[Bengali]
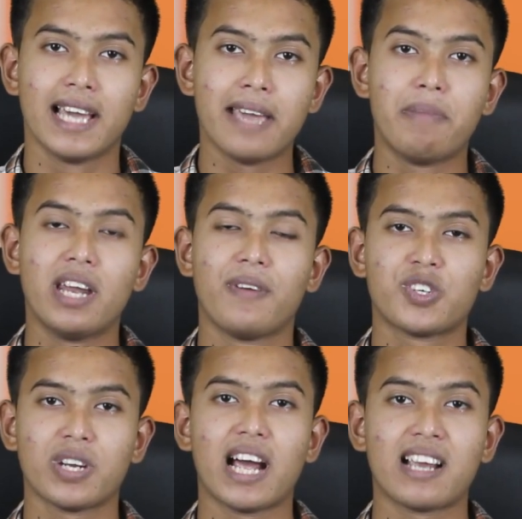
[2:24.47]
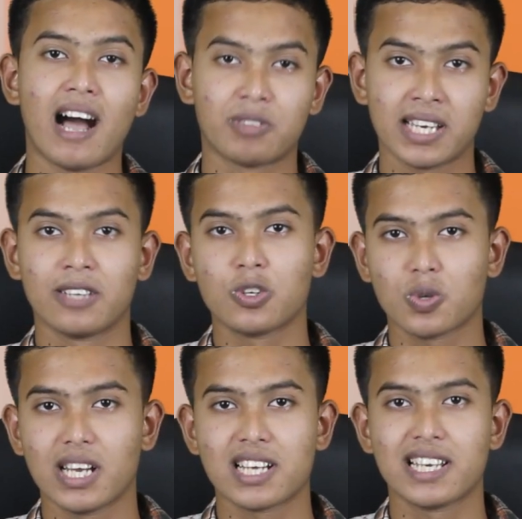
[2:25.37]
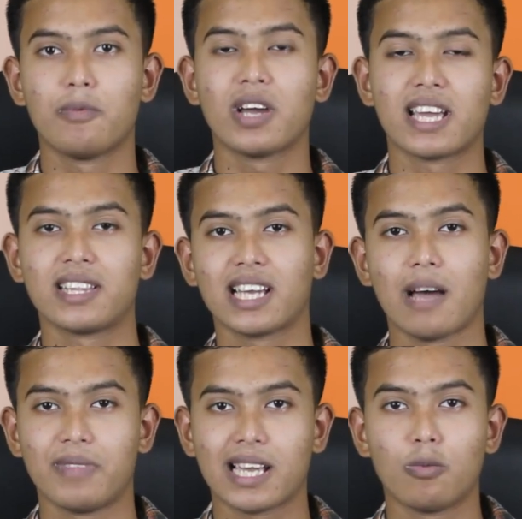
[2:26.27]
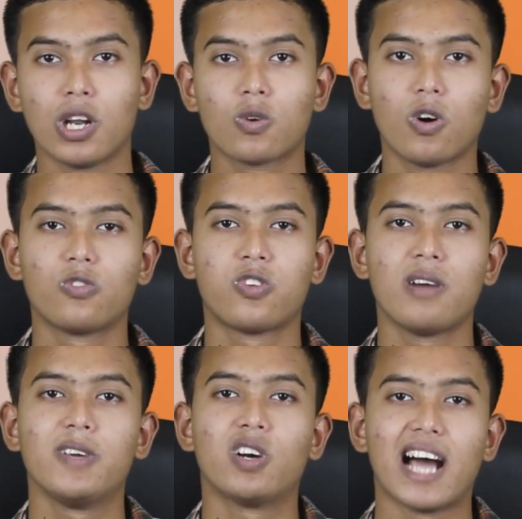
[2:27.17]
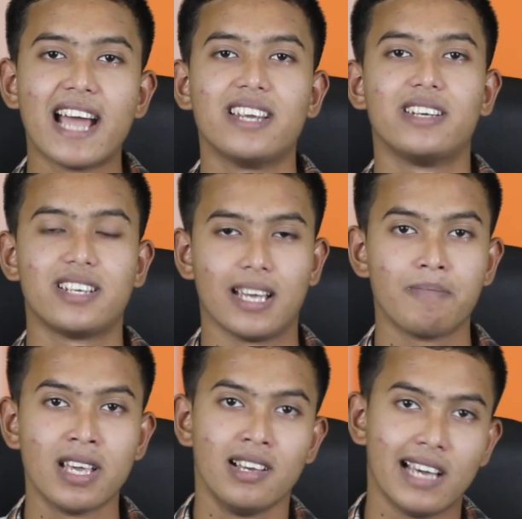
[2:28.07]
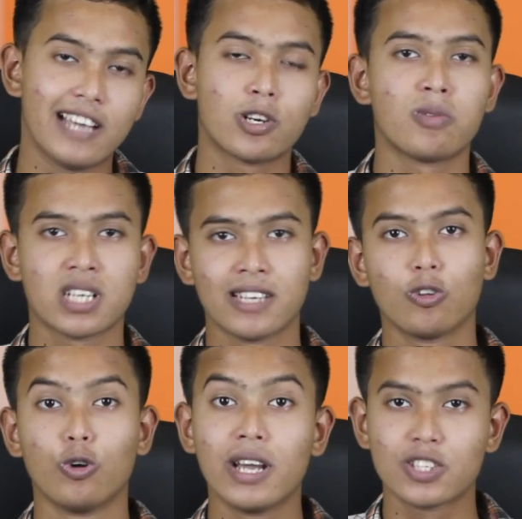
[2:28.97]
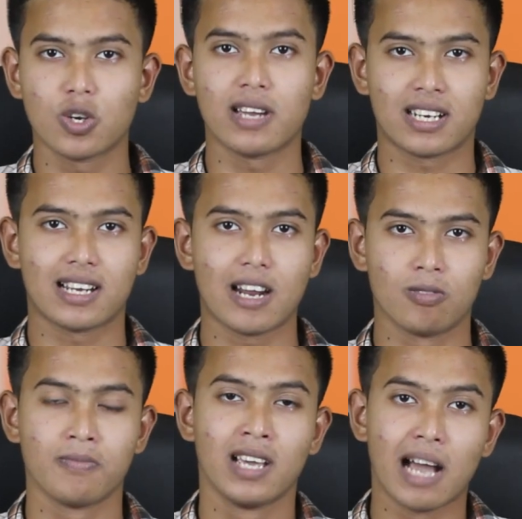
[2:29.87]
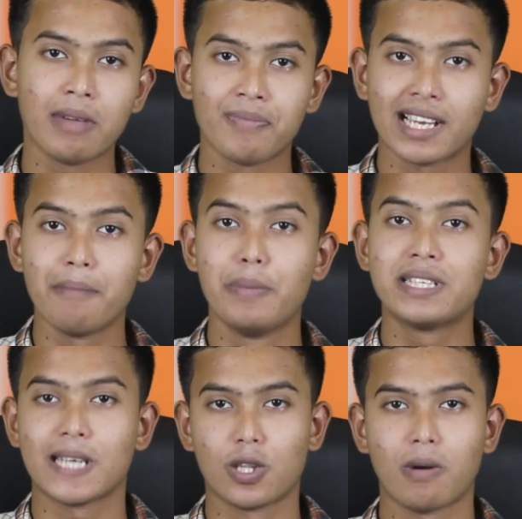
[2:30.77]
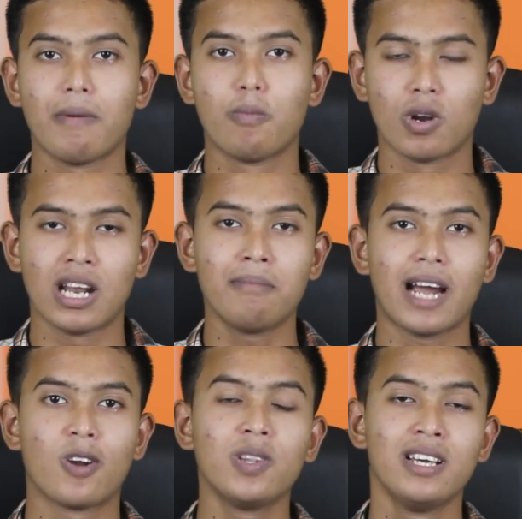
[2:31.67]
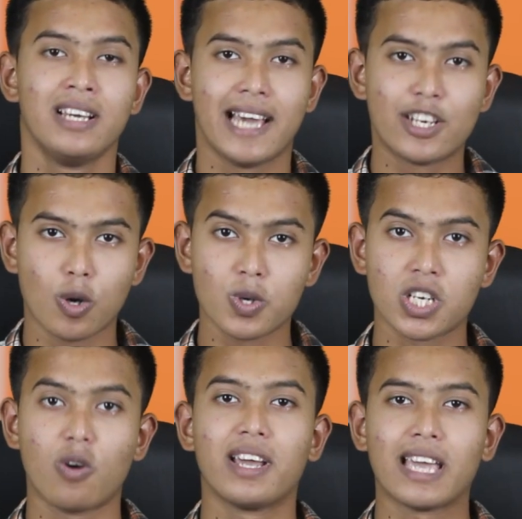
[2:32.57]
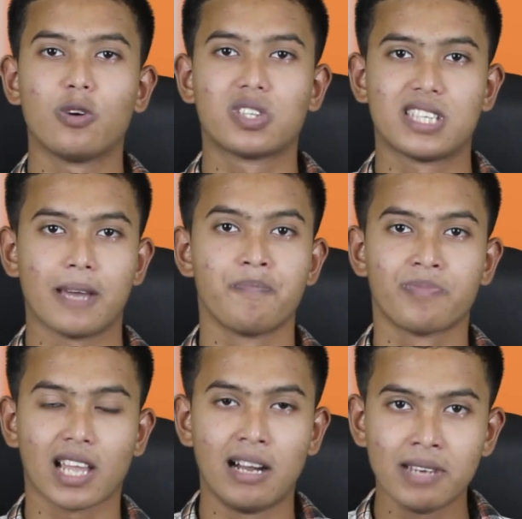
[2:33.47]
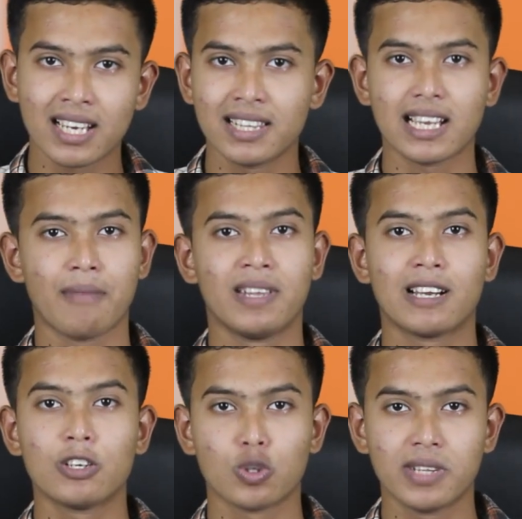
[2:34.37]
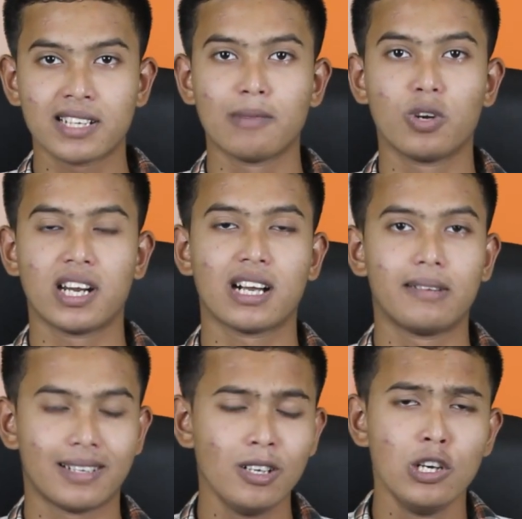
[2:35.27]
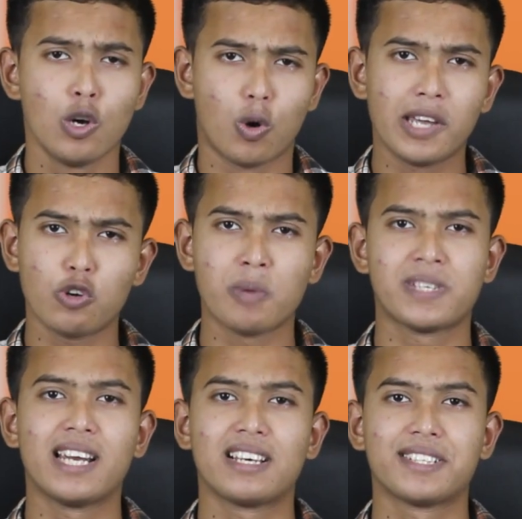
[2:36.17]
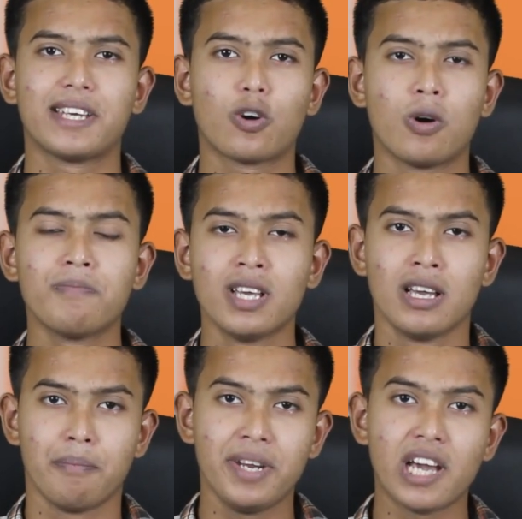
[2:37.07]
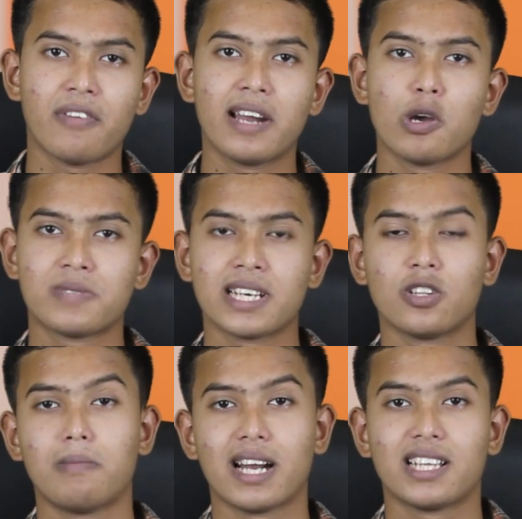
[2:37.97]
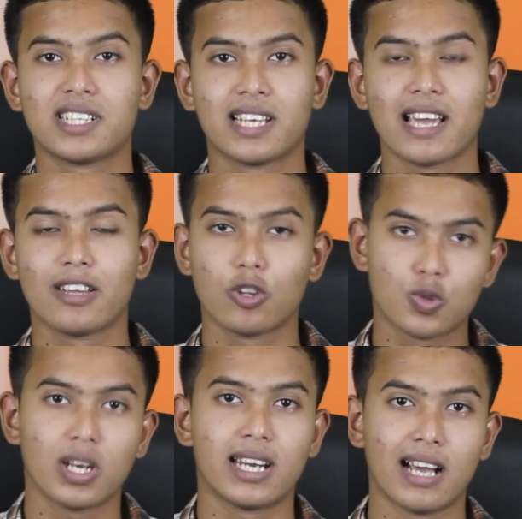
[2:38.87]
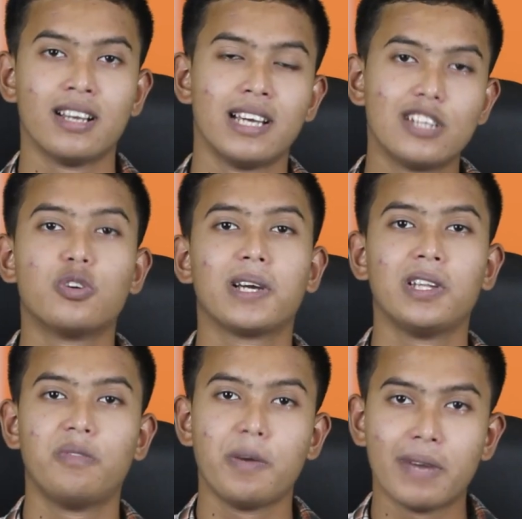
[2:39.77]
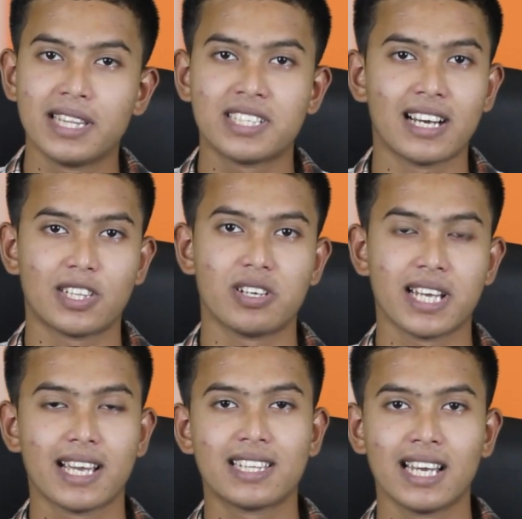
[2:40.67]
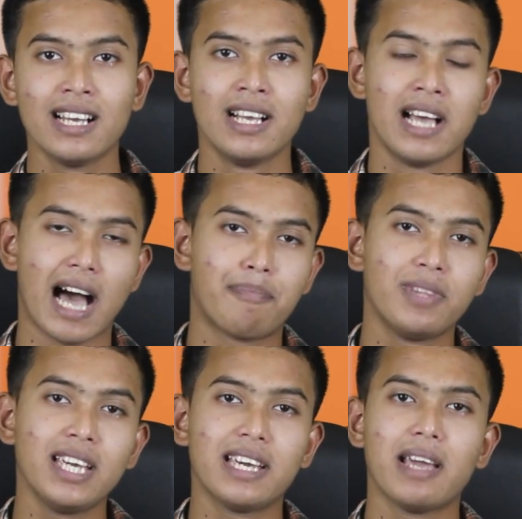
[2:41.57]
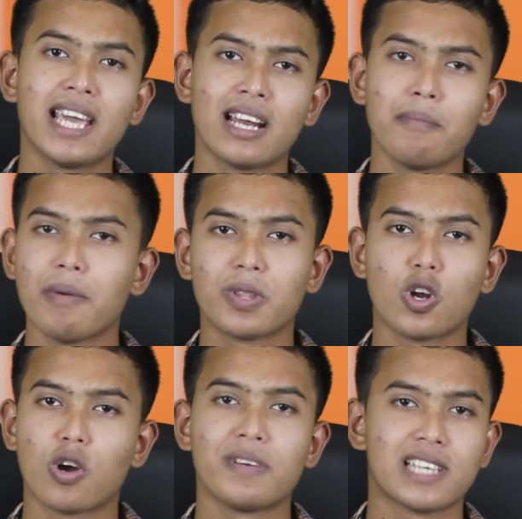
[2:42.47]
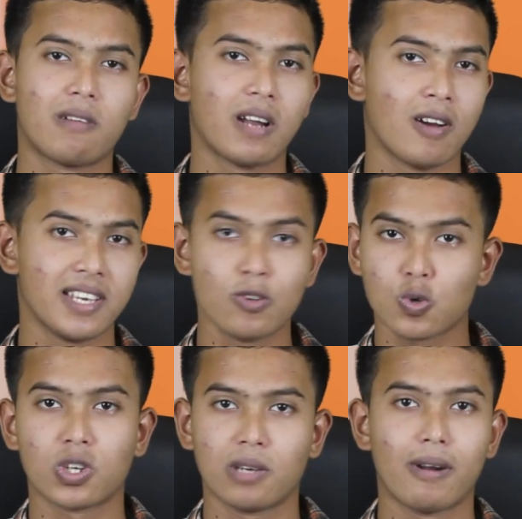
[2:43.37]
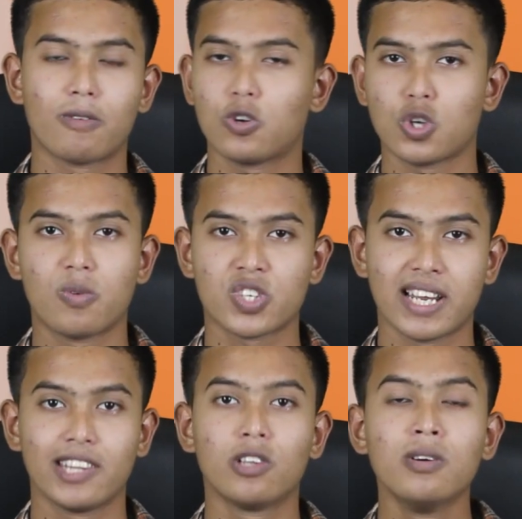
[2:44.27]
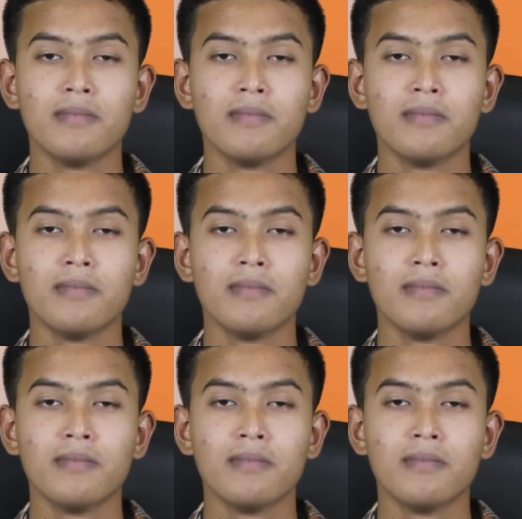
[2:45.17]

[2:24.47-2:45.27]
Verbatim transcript: এই ভেরিফিকেশন আওতায় কিন্তু চলে আসে এবং এখান থেকে আপনাকে বলে কনফার্ম ইউর আইডেন্টিটি এই সমস্যা কিন্তু উল্লেখযোগ্য একটা কারণ আমি আপনাকে বিস্তারিতভাবে বললাম কারণ এই সমস্যাটা অনেকেই হচ্ছে আমি এখান থেকে আপনাকে সুবিধার্থে বলে রাখা ভালো অনেক ওয়েবসাইট আছে যেরকম মিডিয়া ফায়ার ওয়েবসাইট কিন্তু বাংলাদেশ থেকে কিন্তু চলে না এই জন্য কিন্তু ভিপিএন দিয়ে চালাতে হয় সেই ক্ষেত্রে আপনি এইখানে বিভিন্ন রকমের সার্ভার ইউজ করতে পারেন কোনো সমস্যা নেই কিন্তু